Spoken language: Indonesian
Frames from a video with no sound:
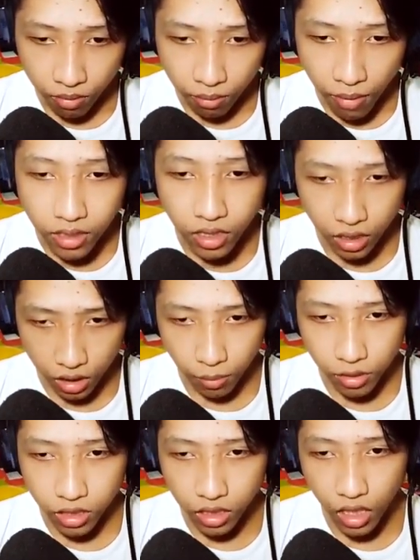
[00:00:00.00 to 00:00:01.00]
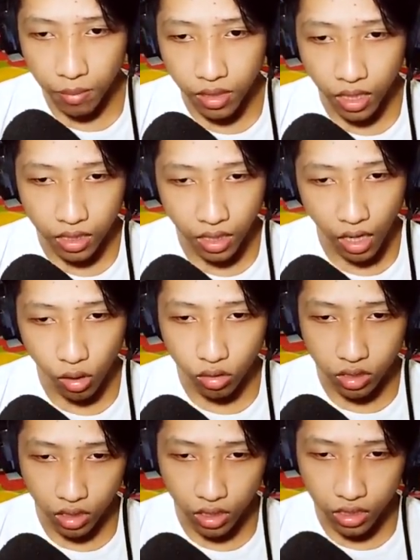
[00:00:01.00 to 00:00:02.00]
Masih tetap licin tapi enggak terlalu
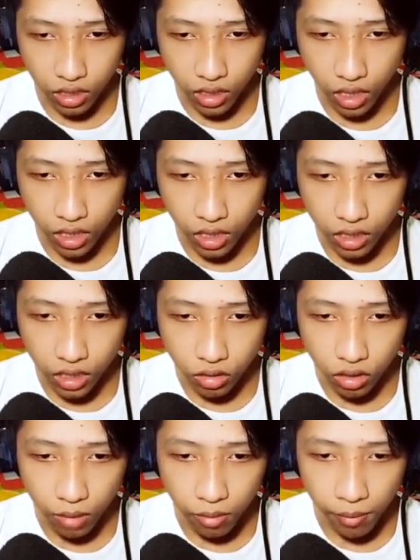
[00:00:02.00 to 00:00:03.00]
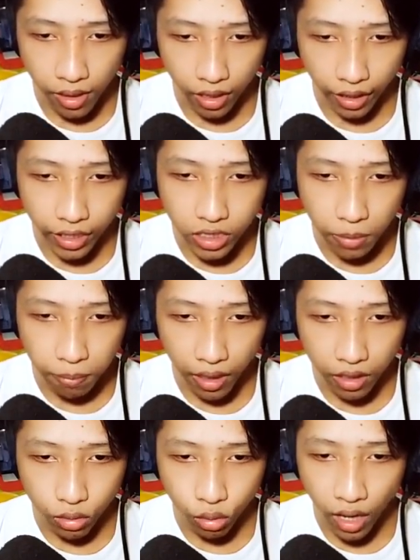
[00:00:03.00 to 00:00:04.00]
licin karena kita sudah memakai
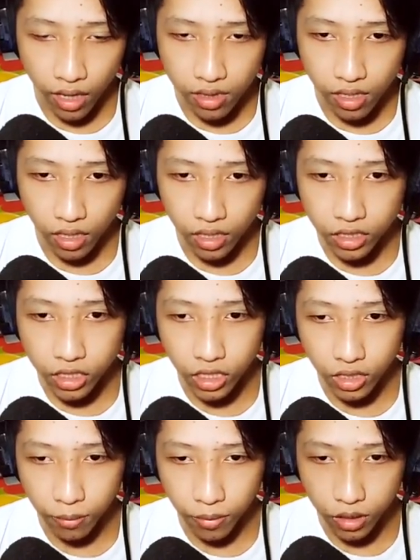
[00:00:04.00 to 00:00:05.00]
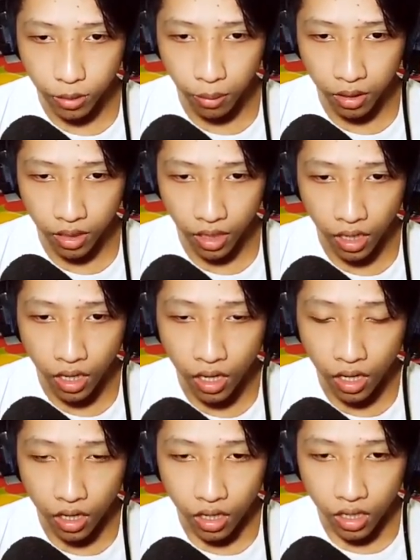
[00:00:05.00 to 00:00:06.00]
sepatu anti licin teman-teman ya.
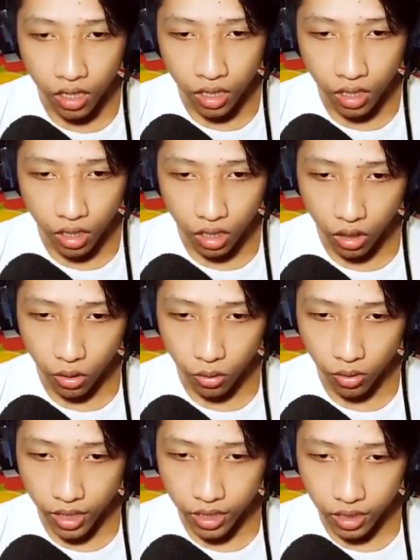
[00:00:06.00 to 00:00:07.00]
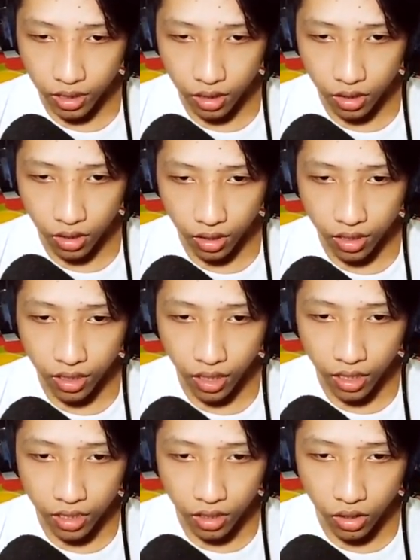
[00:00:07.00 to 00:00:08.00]
Alright, oke,
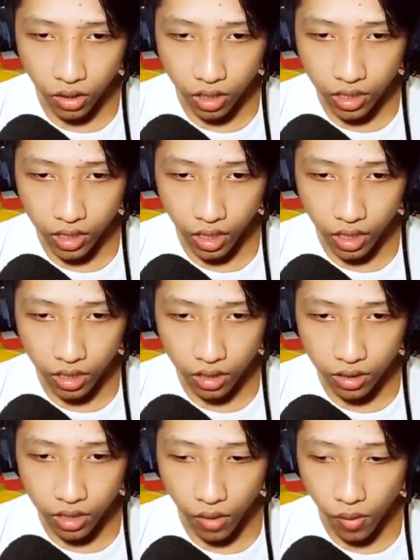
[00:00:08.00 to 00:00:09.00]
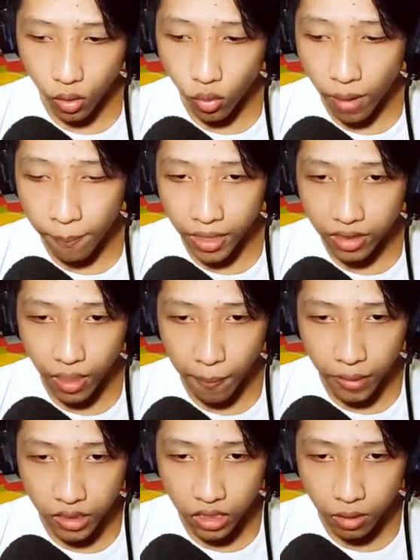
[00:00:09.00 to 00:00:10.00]
okay, oke. Okay. Nyawa gua
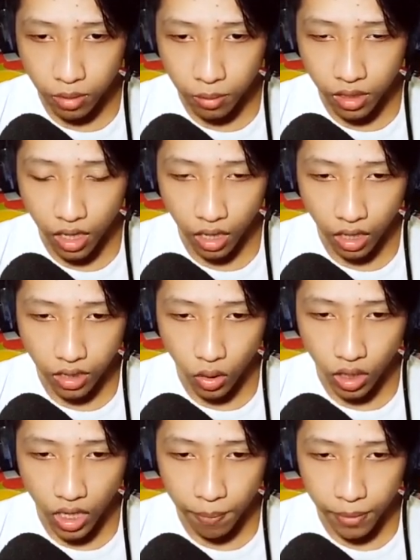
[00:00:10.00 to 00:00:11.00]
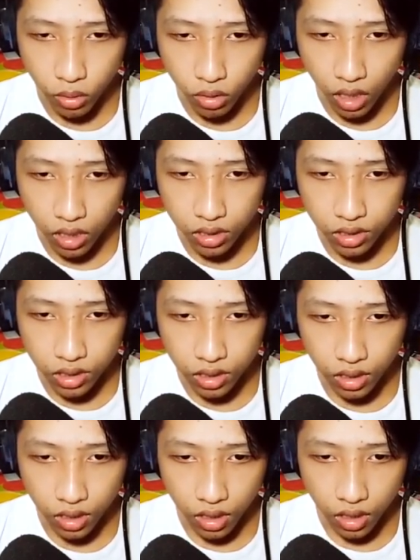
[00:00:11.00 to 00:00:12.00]
46% teman-teman ya, Enggak tahu kenapa tuh guys.
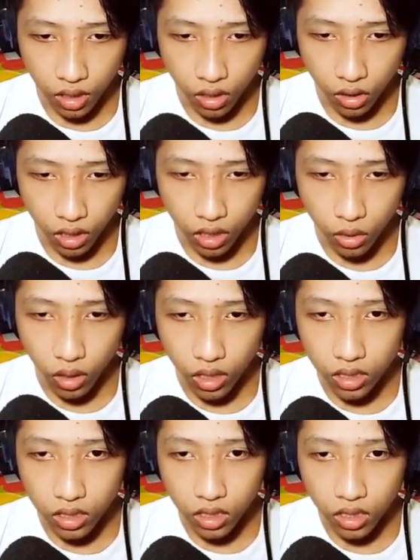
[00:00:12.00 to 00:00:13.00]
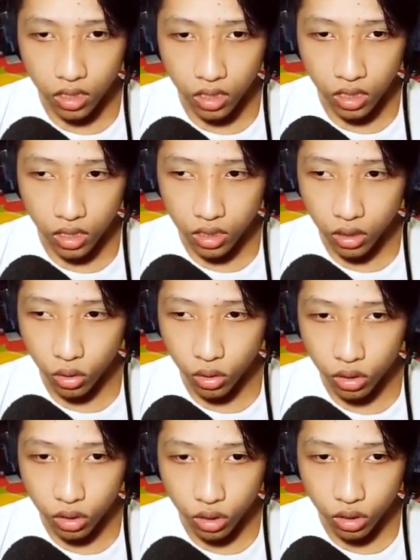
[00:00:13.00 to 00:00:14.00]
Oke, okay, gua di sini
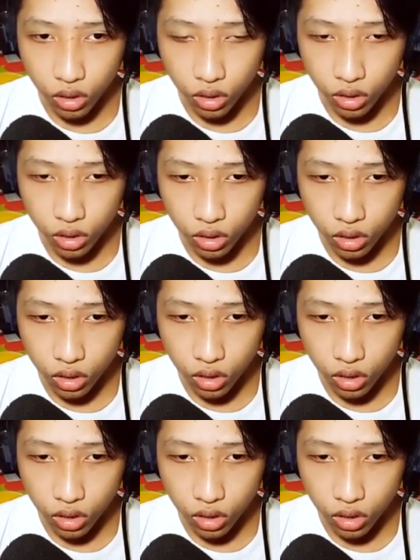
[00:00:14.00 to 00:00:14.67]
terus terus terus terus.